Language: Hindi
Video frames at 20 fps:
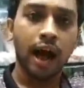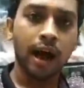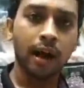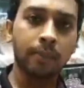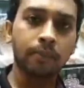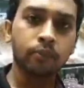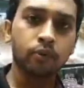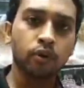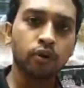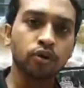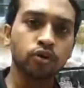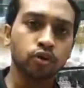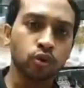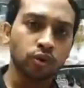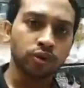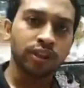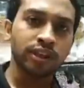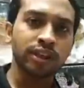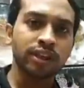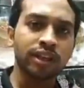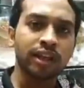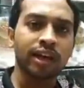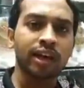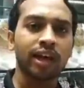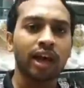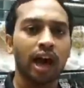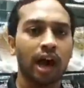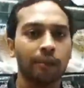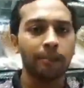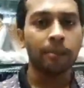आपको जो देखना
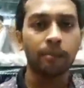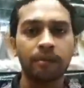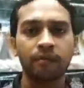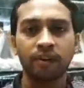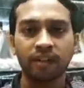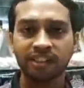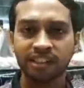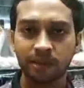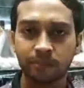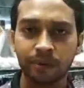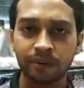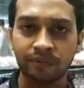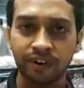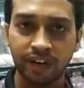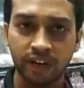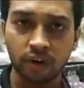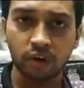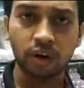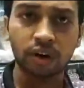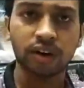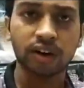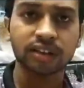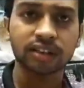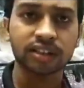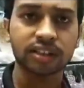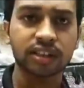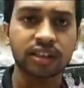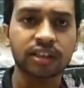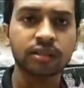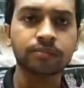है आप हमें व्हाट्सएप पे वीडियो कॉल कर
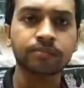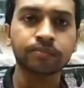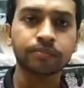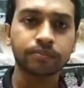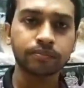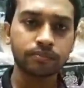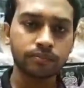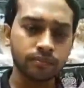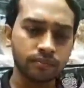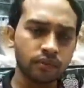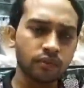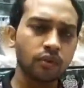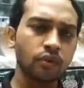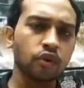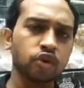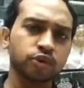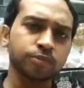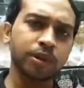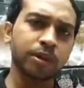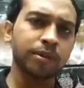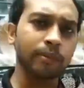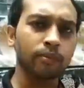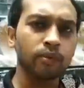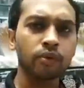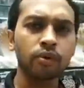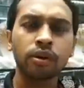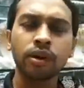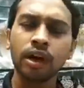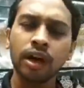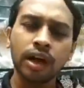सकते हैं उसमें हम
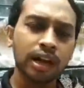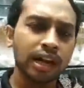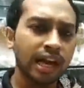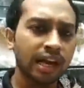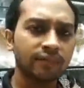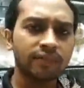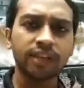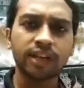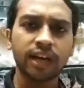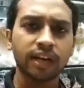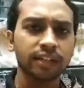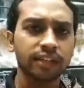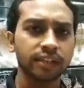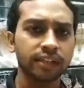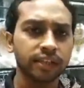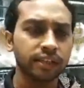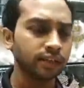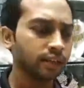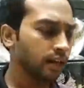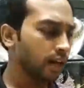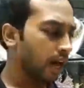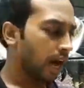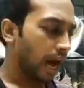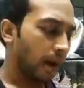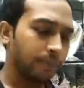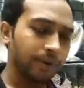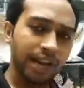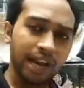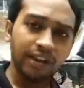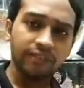आपको लाइव दिखा देंगे
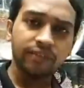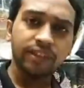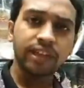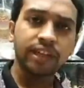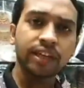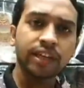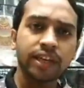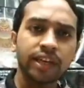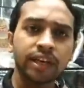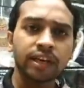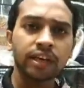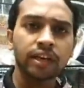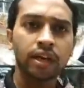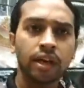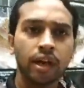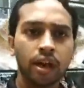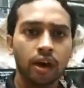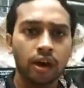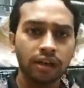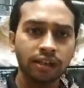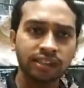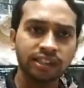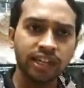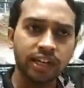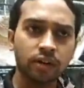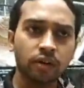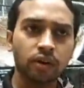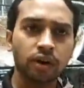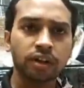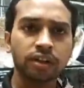आप लाइव देखिए
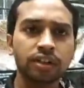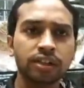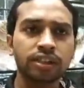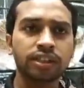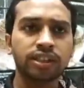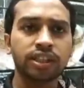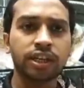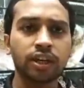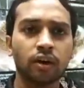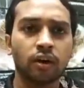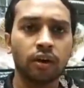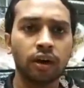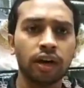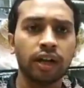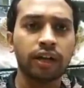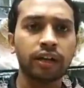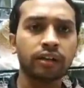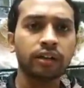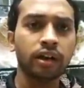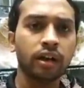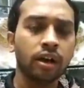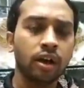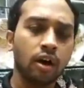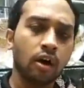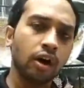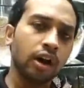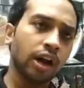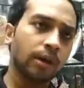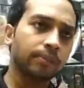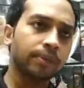इंस्टेंट ऑर्डर दीजिए ऑनलाइन
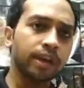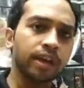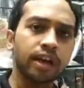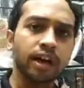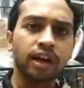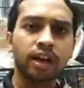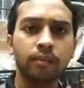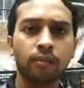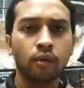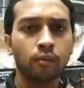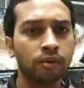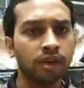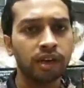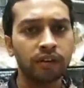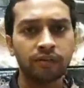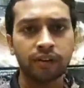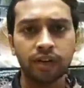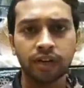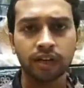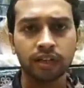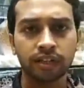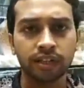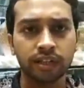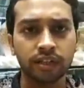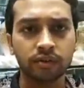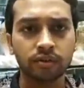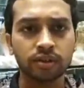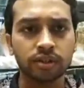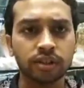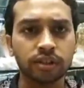और आपके घर हम होम डिलीवरी कर
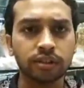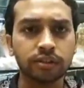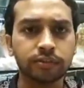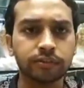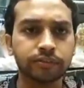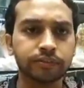देंगे उसकी